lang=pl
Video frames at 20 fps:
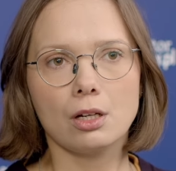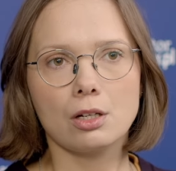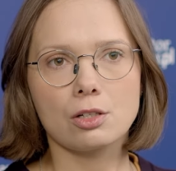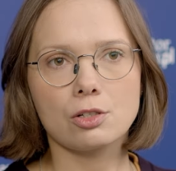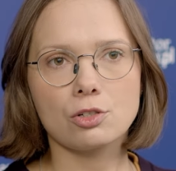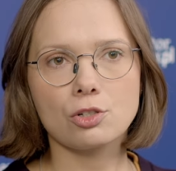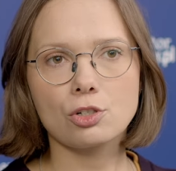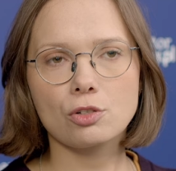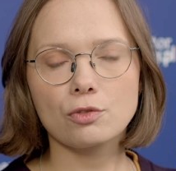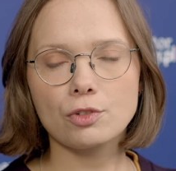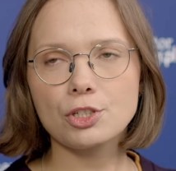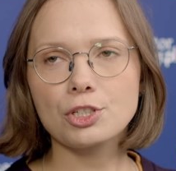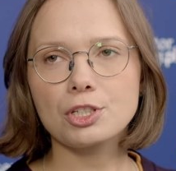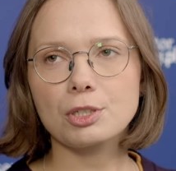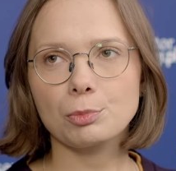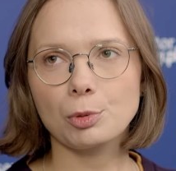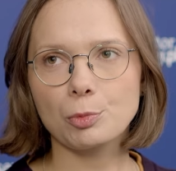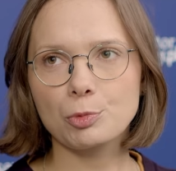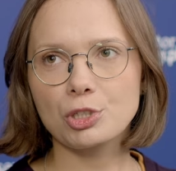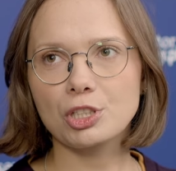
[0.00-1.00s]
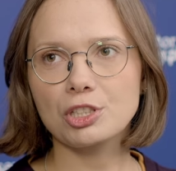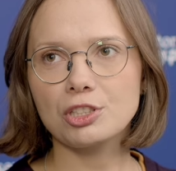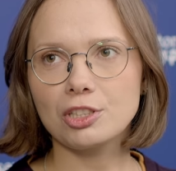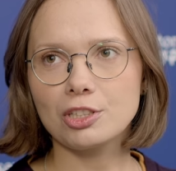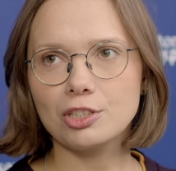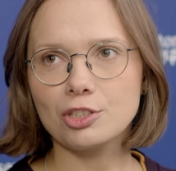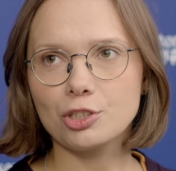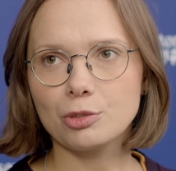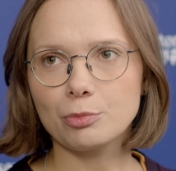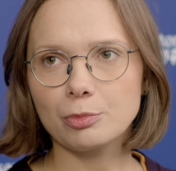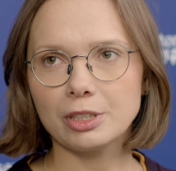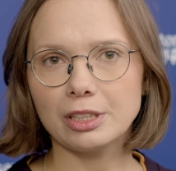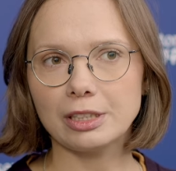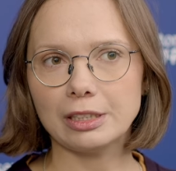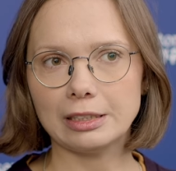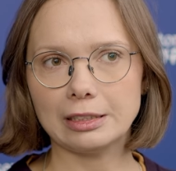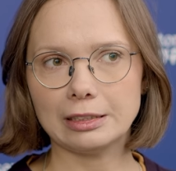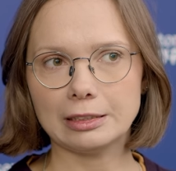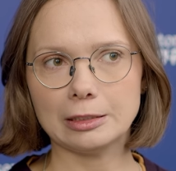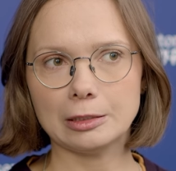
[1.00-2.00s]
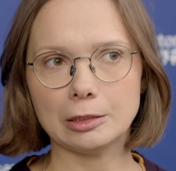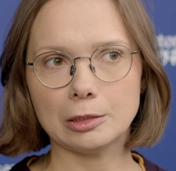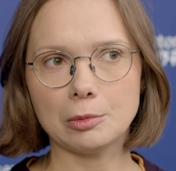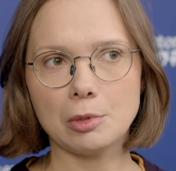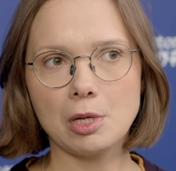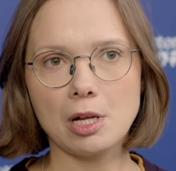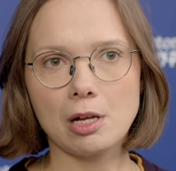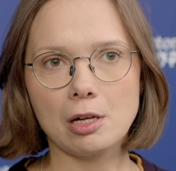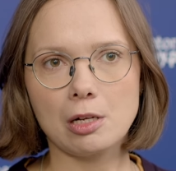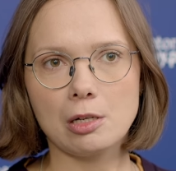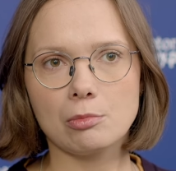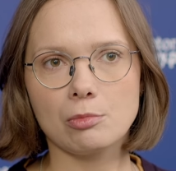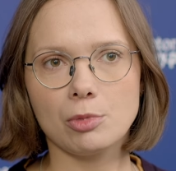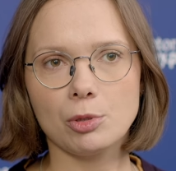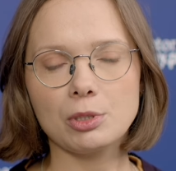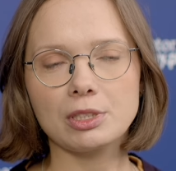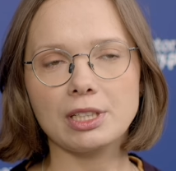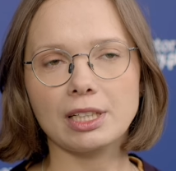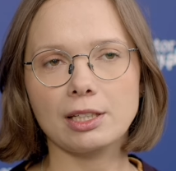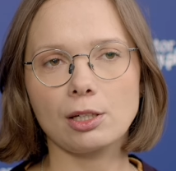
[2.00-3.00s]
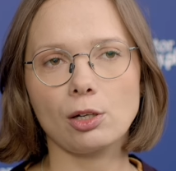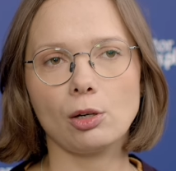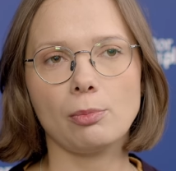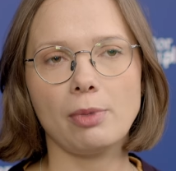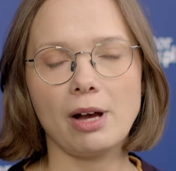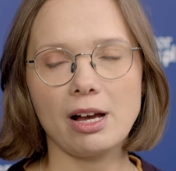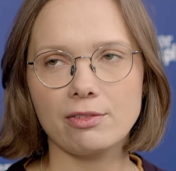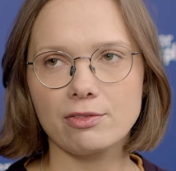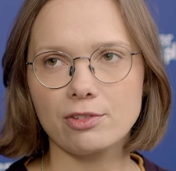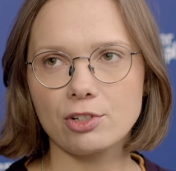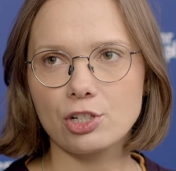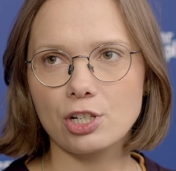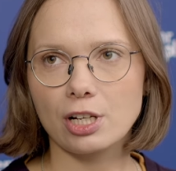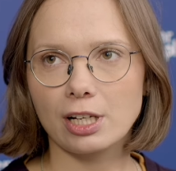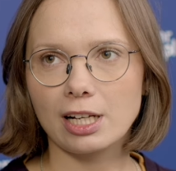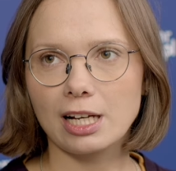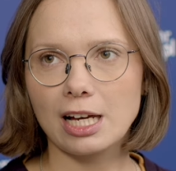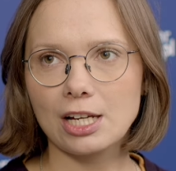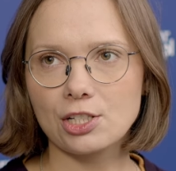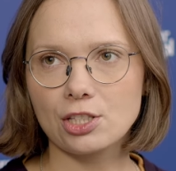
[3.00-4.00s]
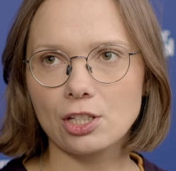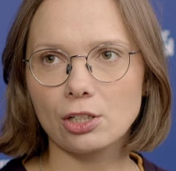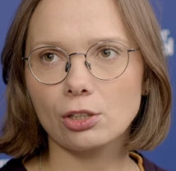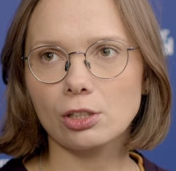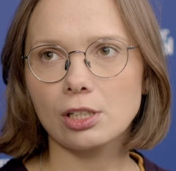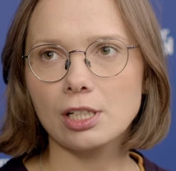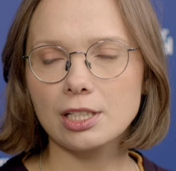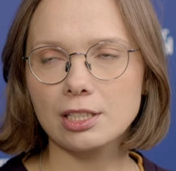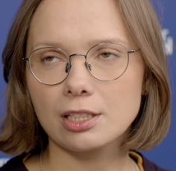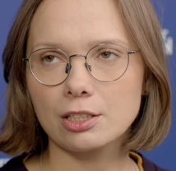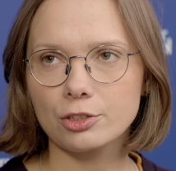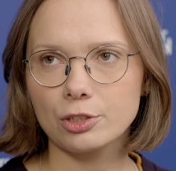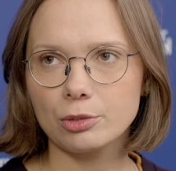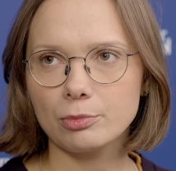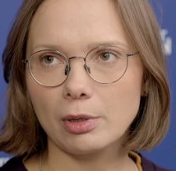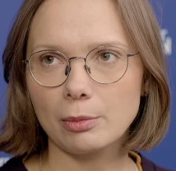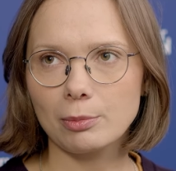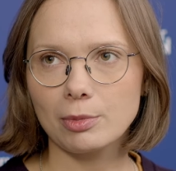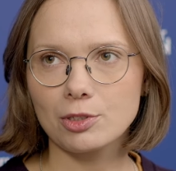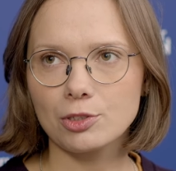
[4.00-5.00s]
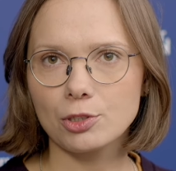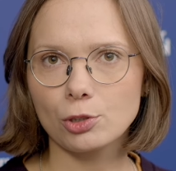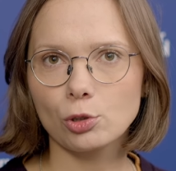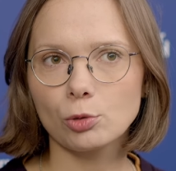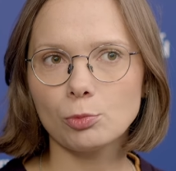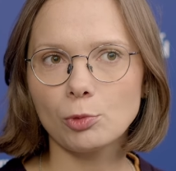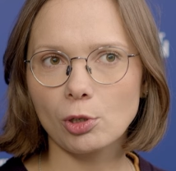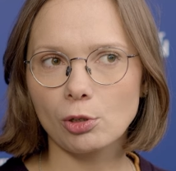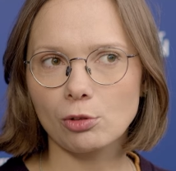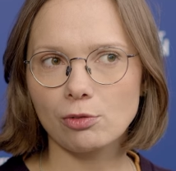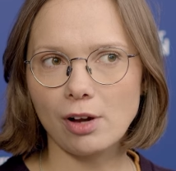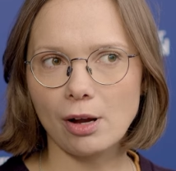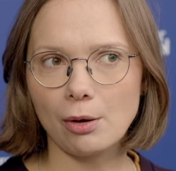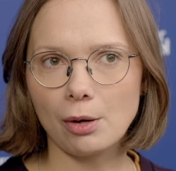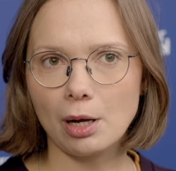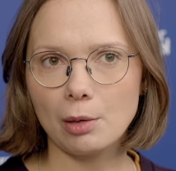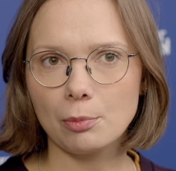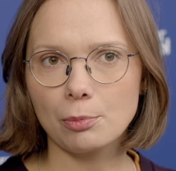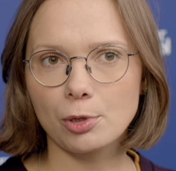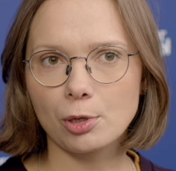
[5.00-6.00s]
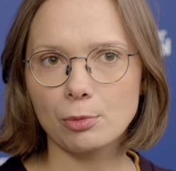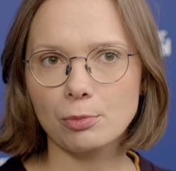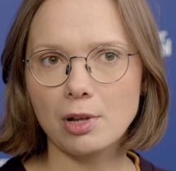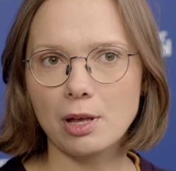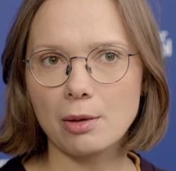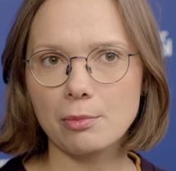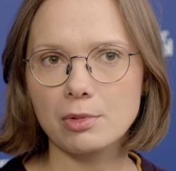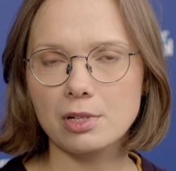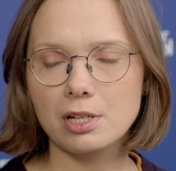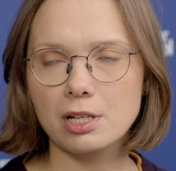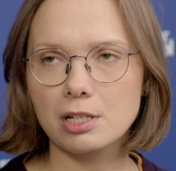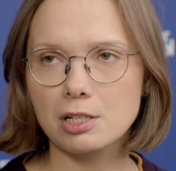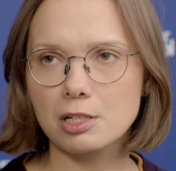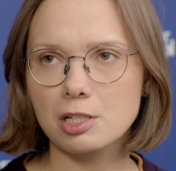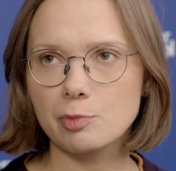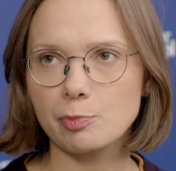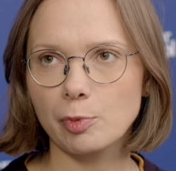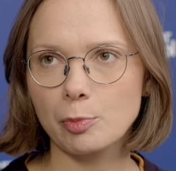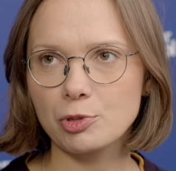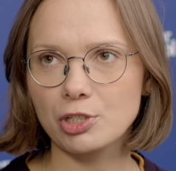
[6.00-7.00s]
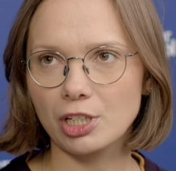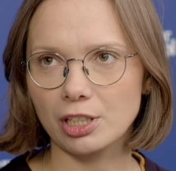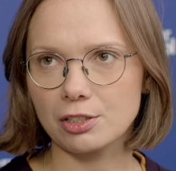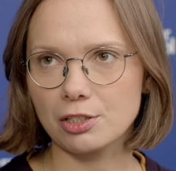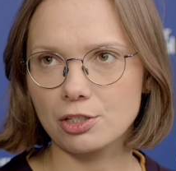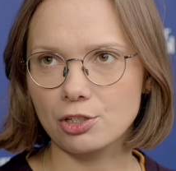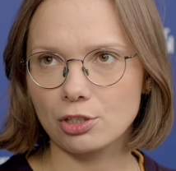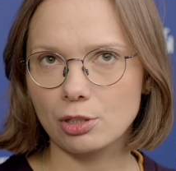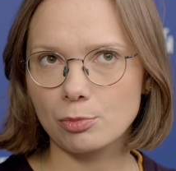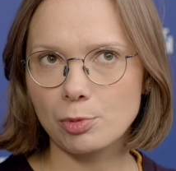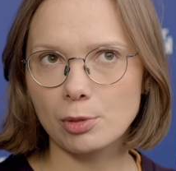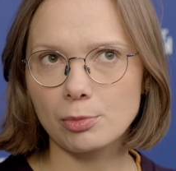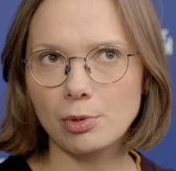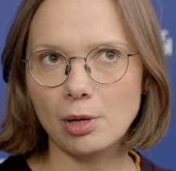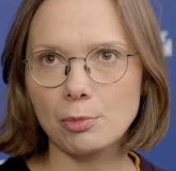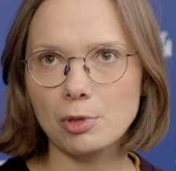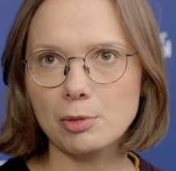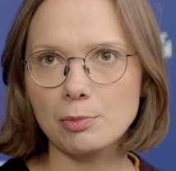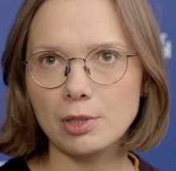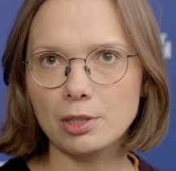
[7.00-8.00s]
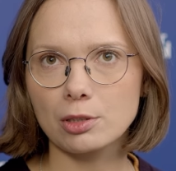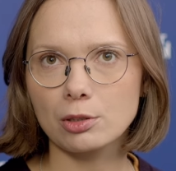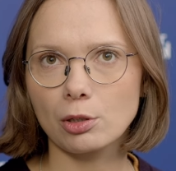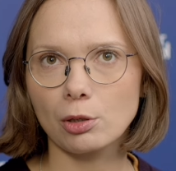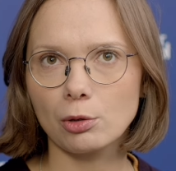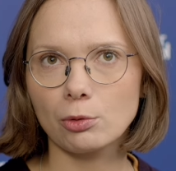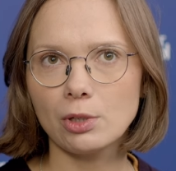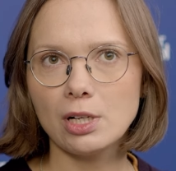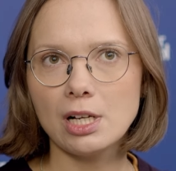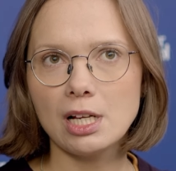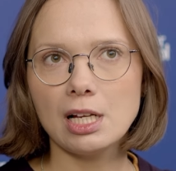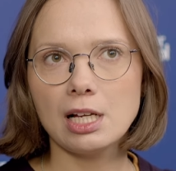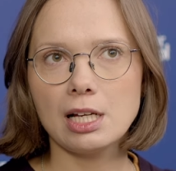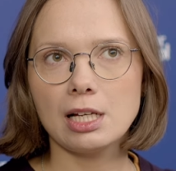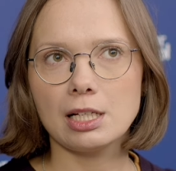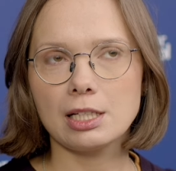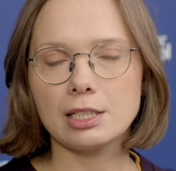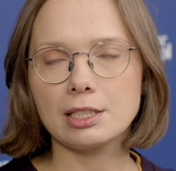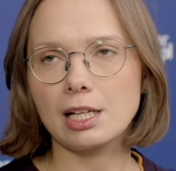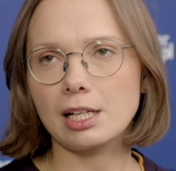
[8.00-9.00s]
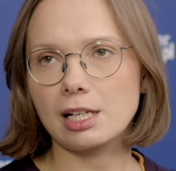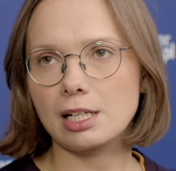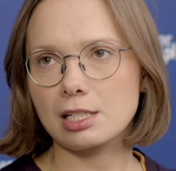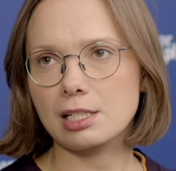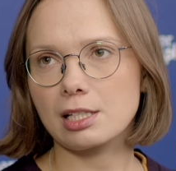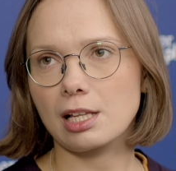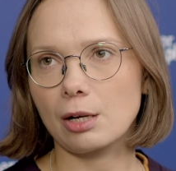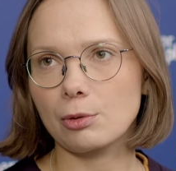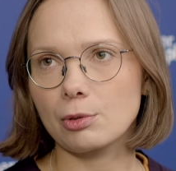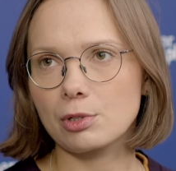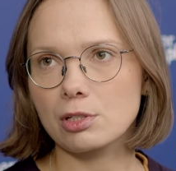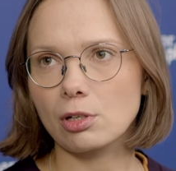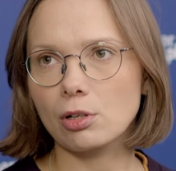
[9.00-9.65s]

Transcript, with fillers: Rzeczywiście poprzedniej zimy e, były takie obawy, że każda kolejna zima będzie kumulowała problemy z poprzednich, że te problemy będą e, narastały.